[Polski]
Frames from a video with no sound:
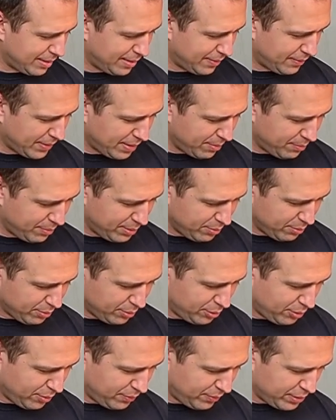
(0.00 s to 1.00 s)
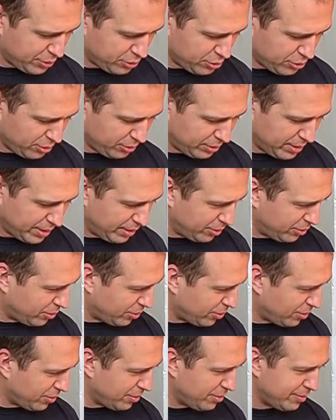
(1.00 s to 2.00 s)
dwa było doważone
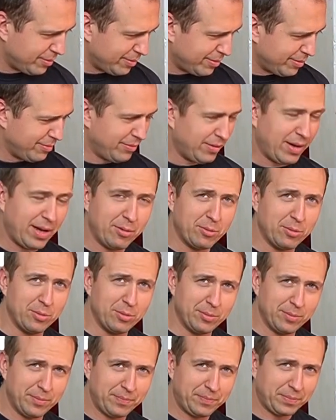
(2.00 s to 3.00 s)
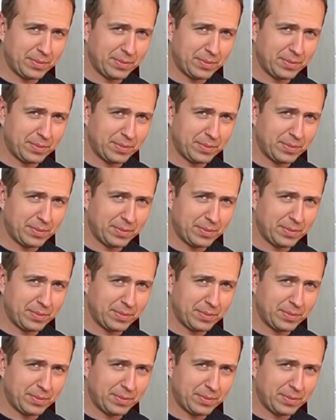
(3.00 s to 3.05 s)
do wału.